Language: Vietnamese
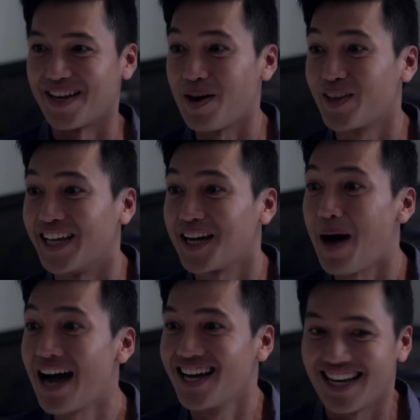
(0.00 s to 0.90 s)
vậy ba nói thiệt hả
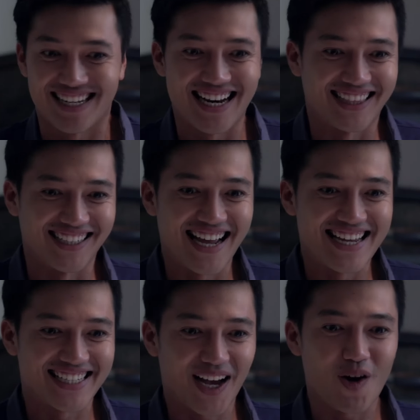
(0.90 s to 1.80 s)
ba Vậy là từ nay
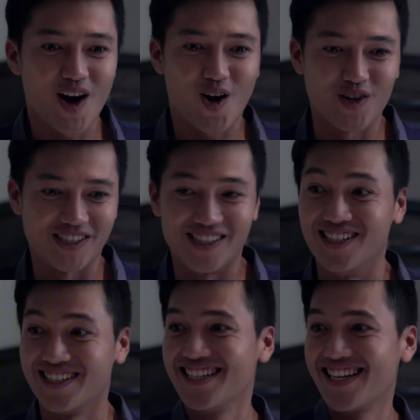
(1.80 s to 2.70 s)
về sau con được đường
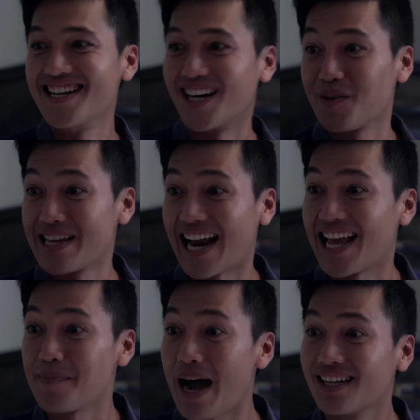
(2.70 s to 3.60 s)
đường chính chính ở đó căn nhà
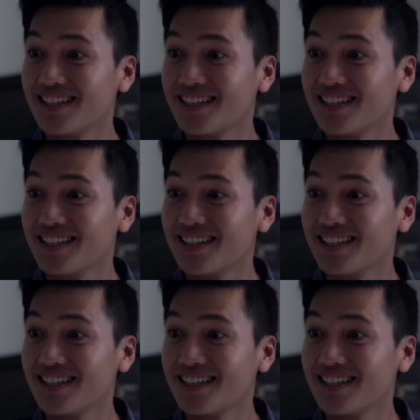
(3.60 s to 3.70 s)
này hả ba